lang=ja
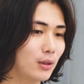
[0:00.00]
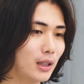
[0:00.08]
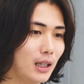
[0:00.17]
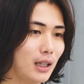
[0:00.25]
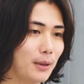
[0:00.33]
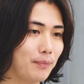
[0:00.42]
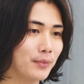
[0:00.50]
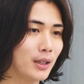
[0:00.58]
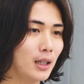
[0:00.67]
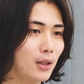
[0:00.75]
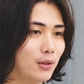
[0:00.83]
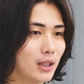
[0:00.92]
か
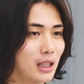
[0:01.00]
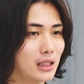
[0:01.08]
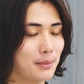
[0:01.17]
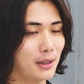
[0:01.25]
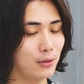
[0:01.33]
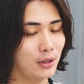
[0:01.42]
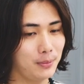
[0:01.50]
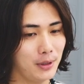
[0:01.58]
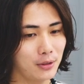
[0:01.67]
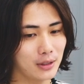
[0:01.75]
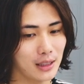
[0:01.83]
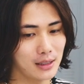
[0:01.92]
お客様を
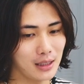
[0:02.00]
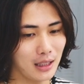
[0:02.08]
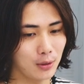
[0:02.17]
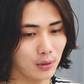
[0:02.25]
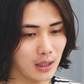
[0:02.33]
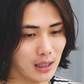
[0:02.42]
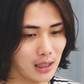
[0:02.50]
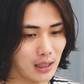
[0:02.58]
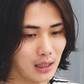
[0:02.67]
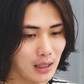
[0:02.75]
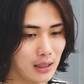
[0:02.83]
リピートさせたりとか